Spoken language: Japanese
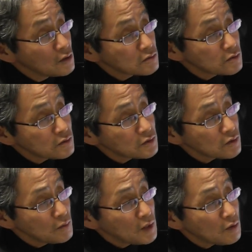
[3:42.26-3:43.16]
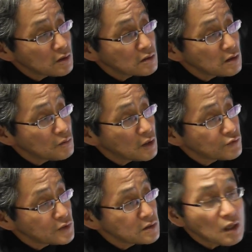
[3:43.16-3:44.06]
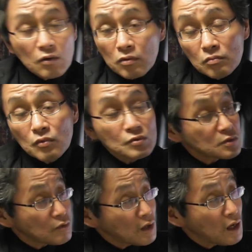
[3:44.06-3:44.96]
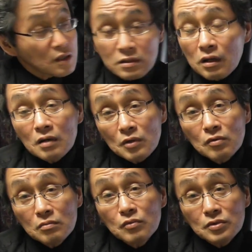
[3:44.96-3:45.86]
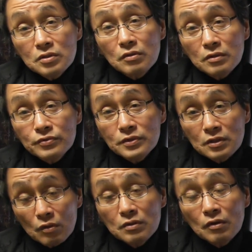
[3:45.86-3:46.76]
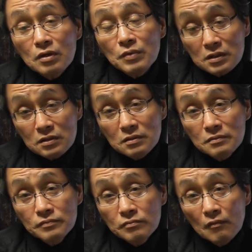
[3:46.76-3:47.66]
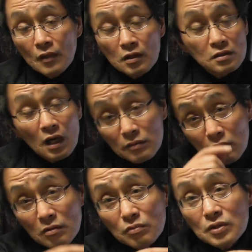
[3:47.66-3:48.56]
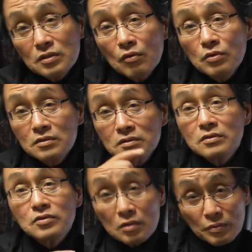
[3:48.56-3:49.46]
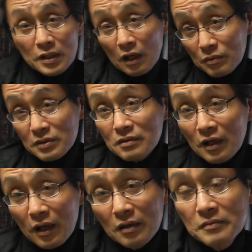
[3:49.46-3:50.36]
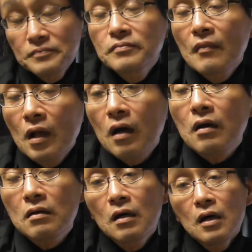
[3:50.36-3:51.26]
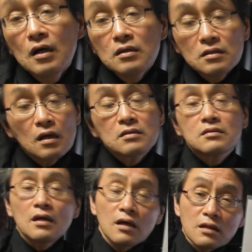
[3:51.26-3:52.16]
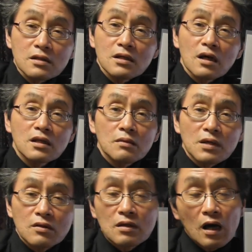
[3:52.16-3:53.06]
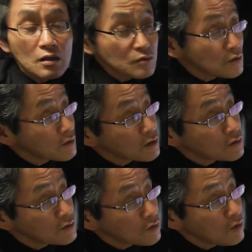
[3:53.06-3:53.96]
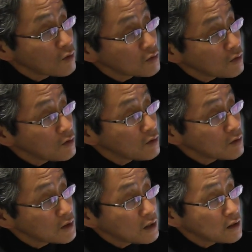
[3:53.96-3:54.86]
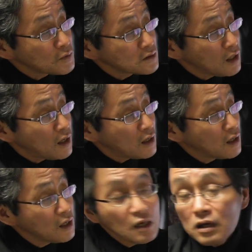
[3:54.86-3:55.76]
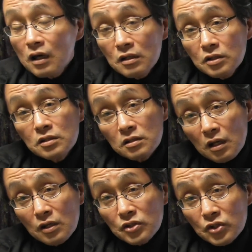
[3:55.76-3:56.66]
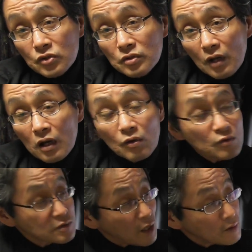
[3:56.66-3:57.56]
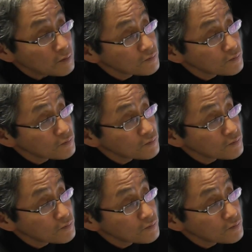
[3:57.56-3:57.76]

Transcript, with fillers: 通称名はですね、まあ、富士山本門寺とか北山本門寺というふうに呼んでおります。北山本門寺とはこれ通称名でありますんでね。はい。じゃあ、正式な名前は何というかというと、この、ここに書いてありますね。えー、日蓮宗大本山。